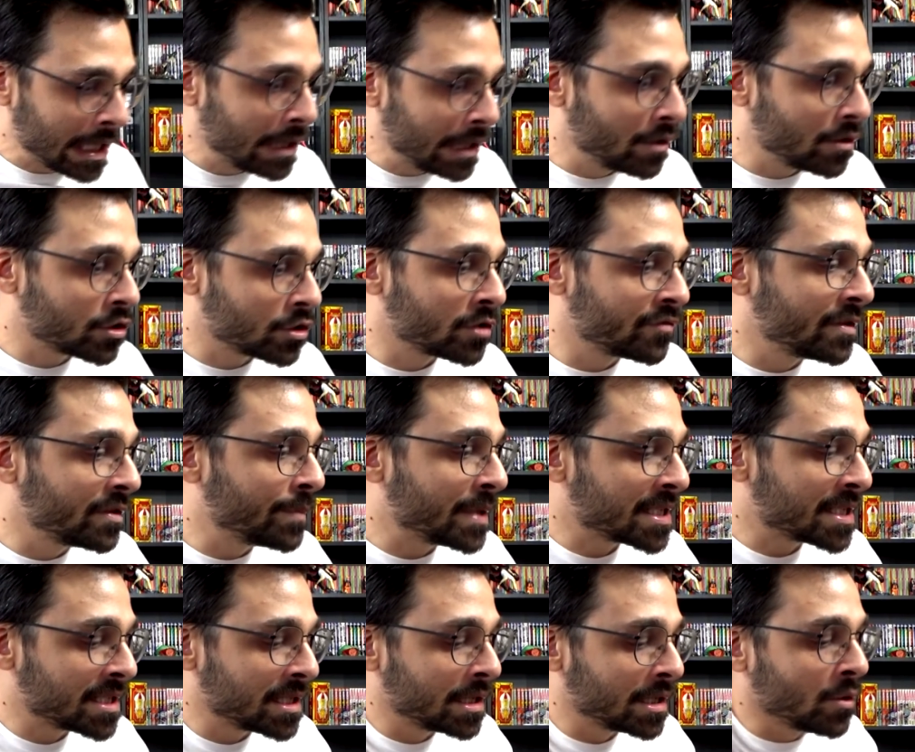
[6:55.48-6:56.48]
Alors je vais
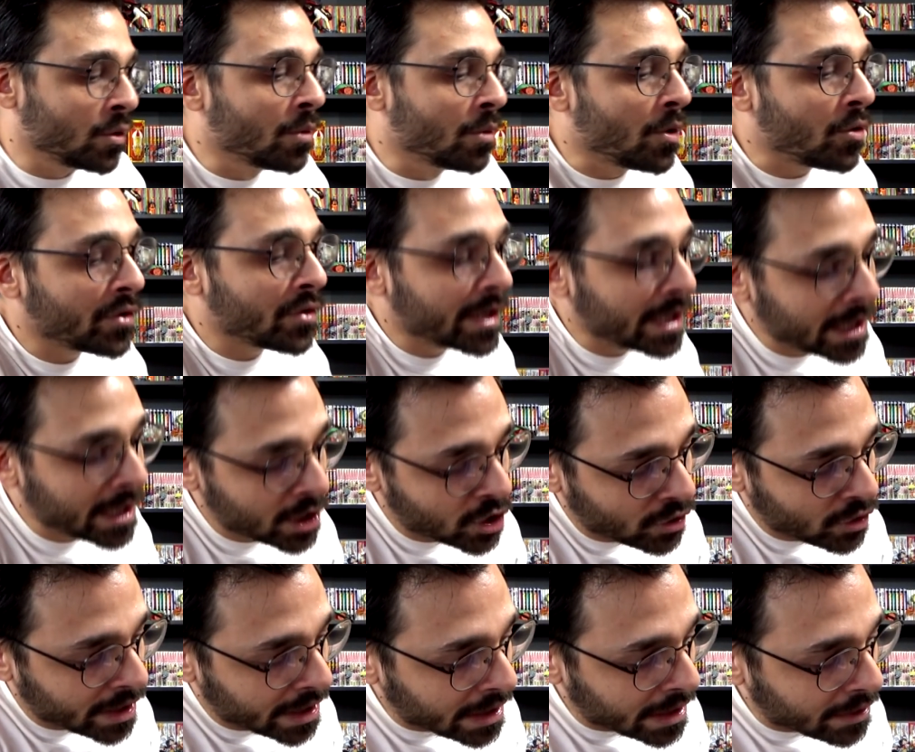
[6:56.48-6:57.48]
passer au manga, j'en ai